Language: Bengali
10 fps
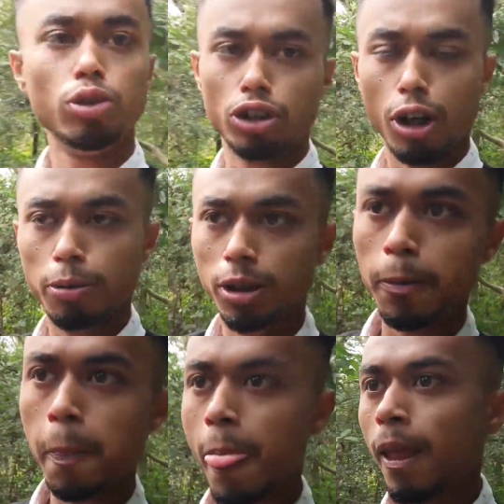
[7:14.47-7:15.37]
ঘুরতে হবে
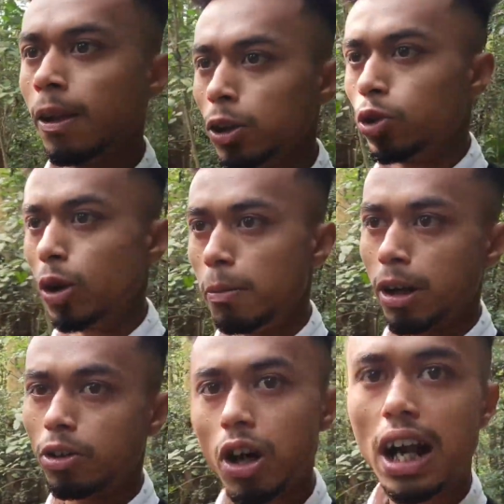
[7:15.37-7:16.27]
তো আমরা
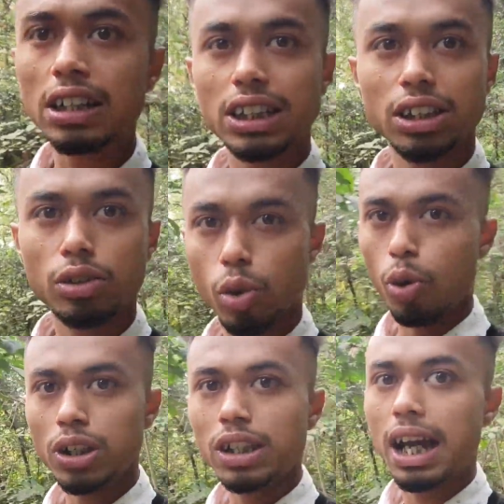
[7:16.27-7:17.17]
এখনও হাঁটছি কিন্তু
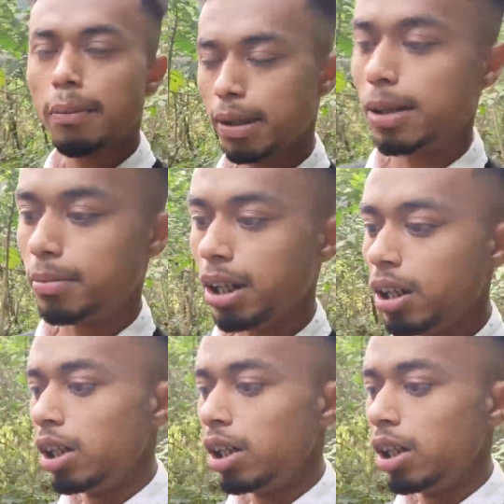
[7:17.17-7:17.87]
হরিণ দেখা পেলাম না